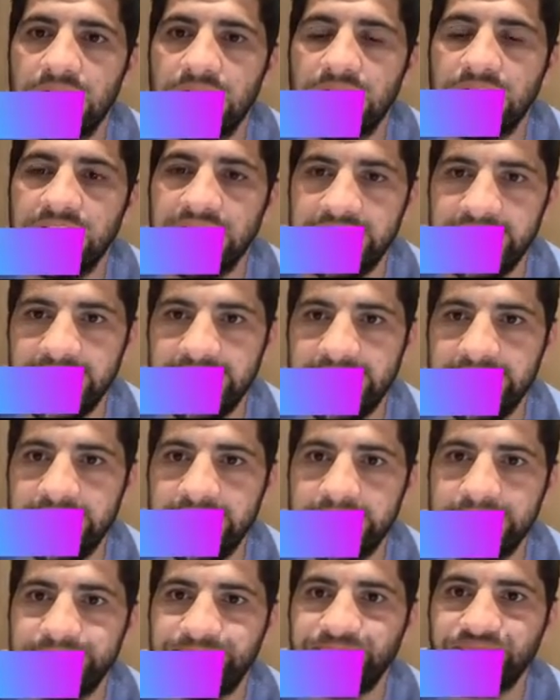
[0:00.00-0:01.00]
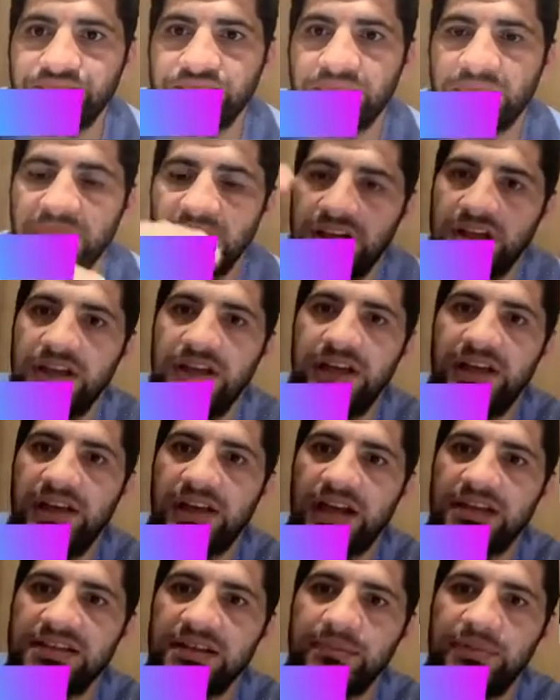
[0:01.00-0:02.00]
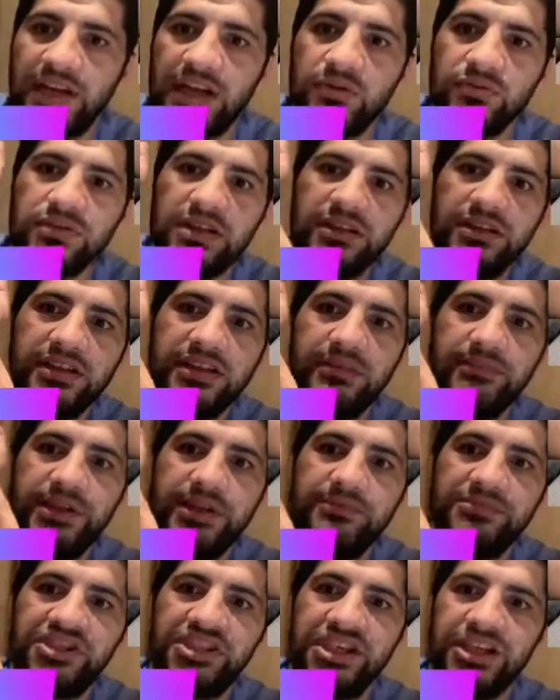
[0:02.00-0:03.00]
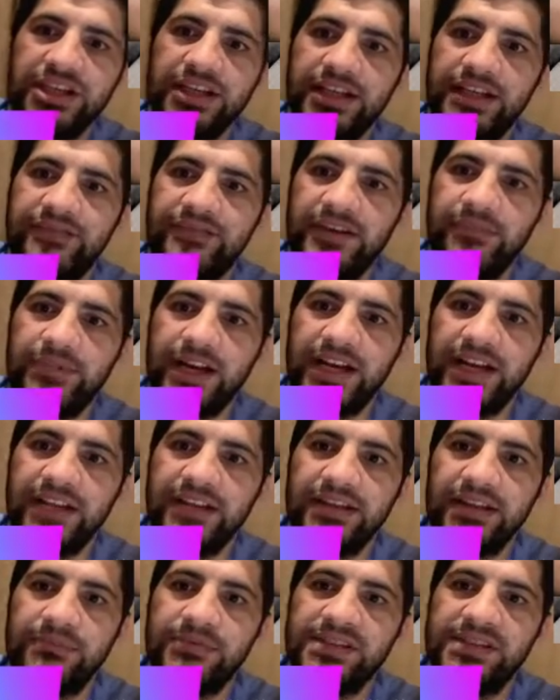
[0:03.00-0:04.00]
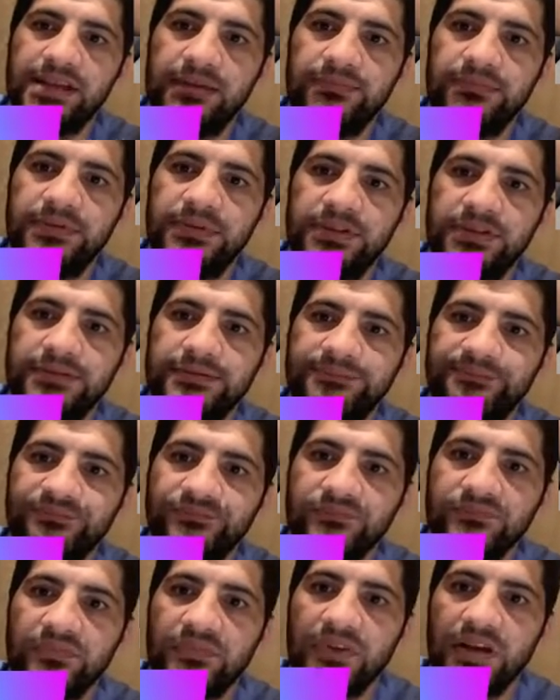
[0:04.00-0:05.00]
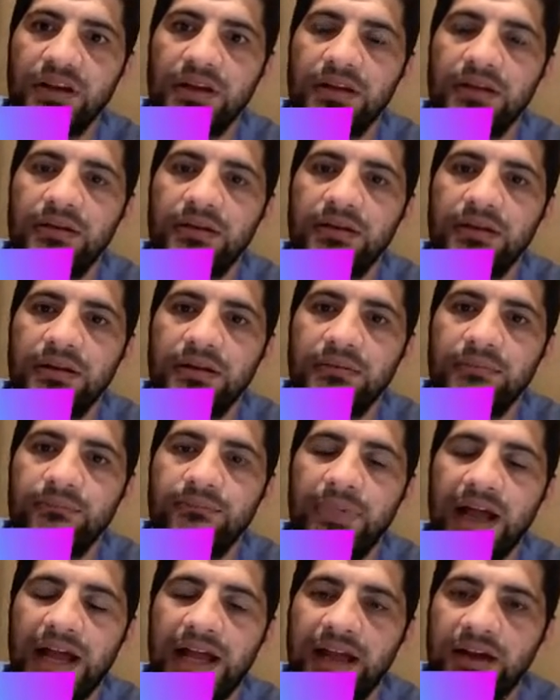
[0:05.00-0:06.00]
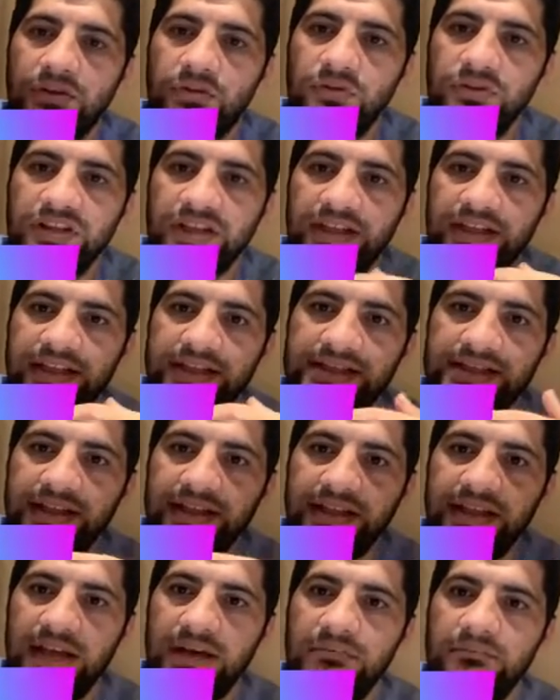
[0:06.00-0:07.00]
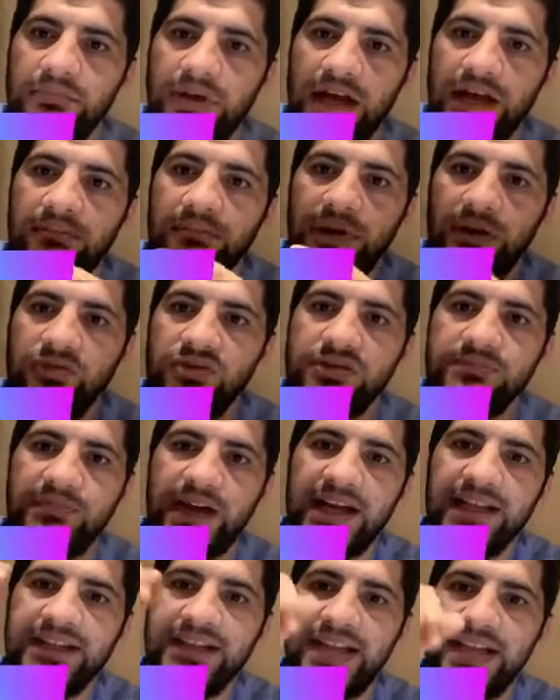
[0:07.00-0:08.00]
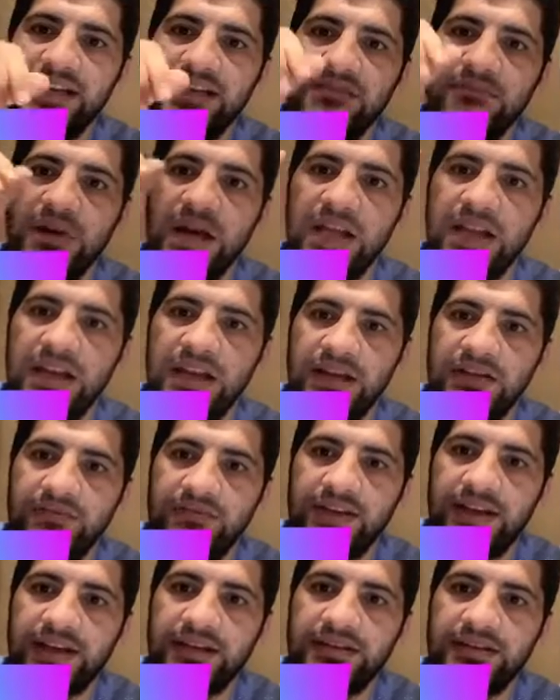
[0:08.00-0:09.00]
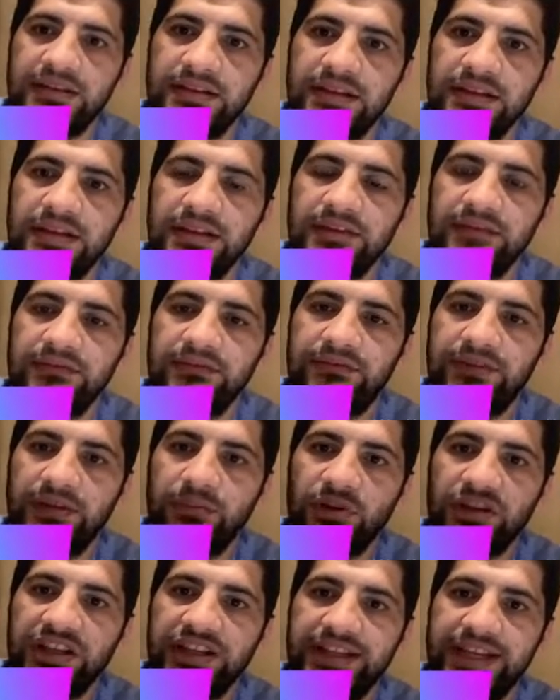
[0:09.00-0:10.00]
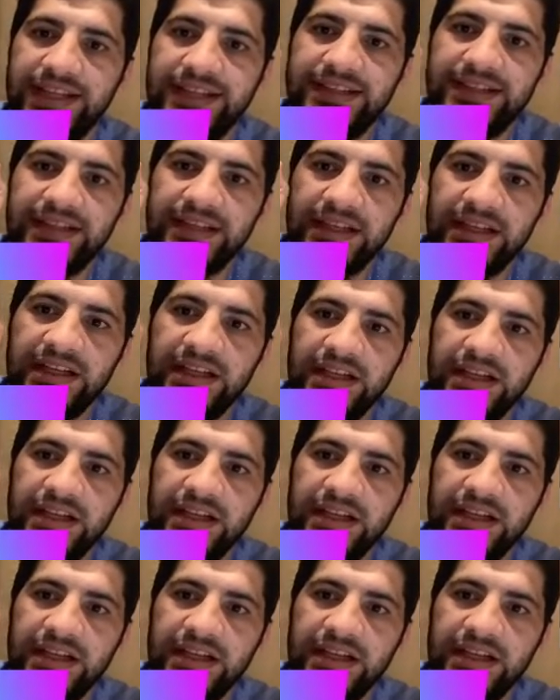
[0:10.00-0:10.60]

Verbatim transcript: لليد العصب الاوسط اللي بيمشي في المكان ده بالظبط مع كتر الاستخدام مع الماوس مع التاني مع الفرد في الوضعيات دي